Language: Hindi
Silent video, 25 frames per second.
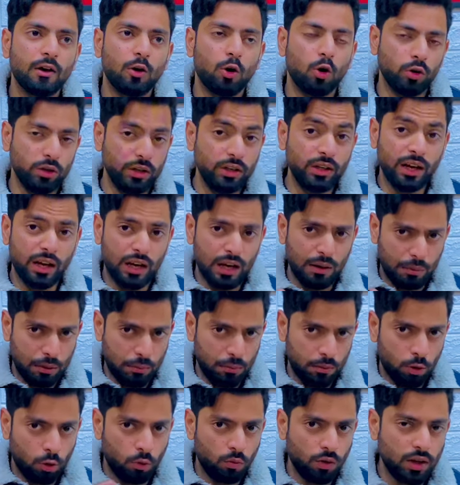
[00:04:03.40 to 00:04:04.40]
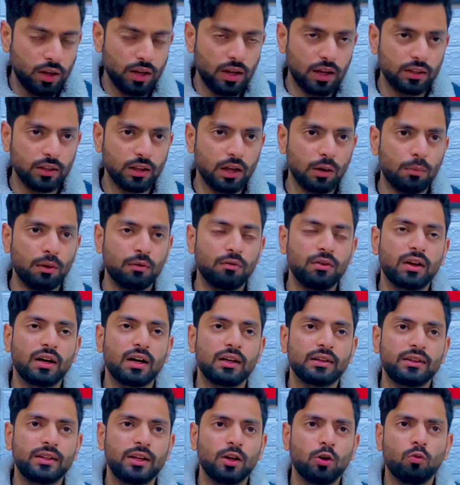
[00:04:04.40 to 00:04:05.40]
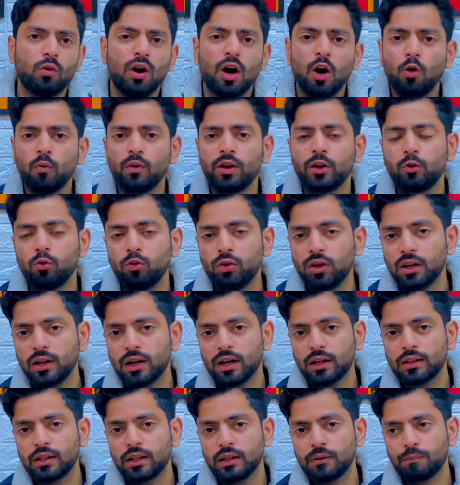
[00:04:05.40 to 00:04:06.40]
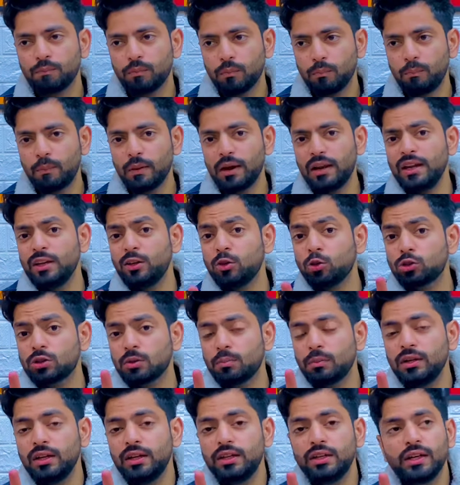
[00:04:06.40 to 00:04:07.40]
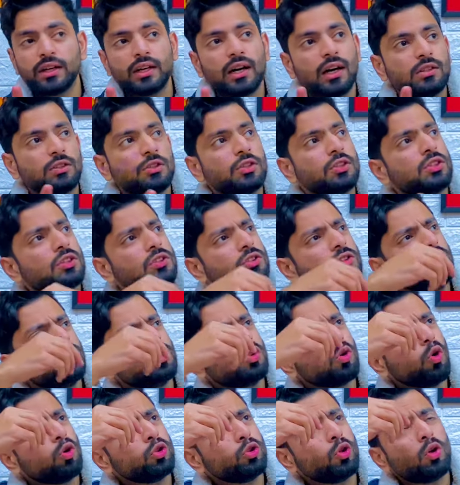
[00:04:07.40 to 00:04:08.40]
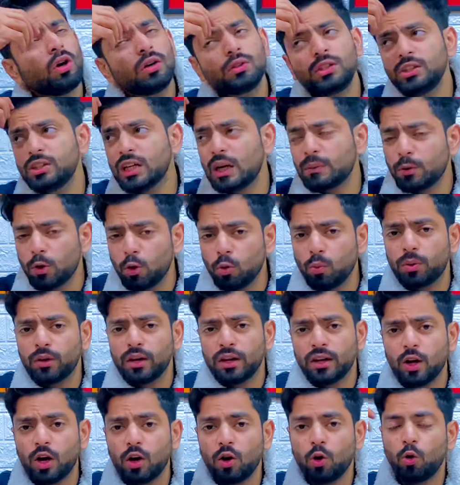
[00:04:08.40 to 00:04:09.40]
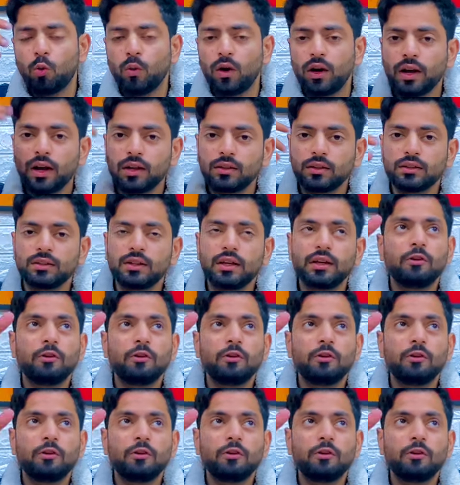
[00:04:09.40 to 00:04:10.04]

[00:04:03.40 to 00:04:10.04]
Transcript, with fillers: तो यहाँ आप ओवर लगाते अबव लगाते हैं वहाँ ओवर क्यों नहीं लगाते पहले जो समझ लीजिएगा जो जो चीज़ आपके ऊपर है ना ओवर लगाते जाए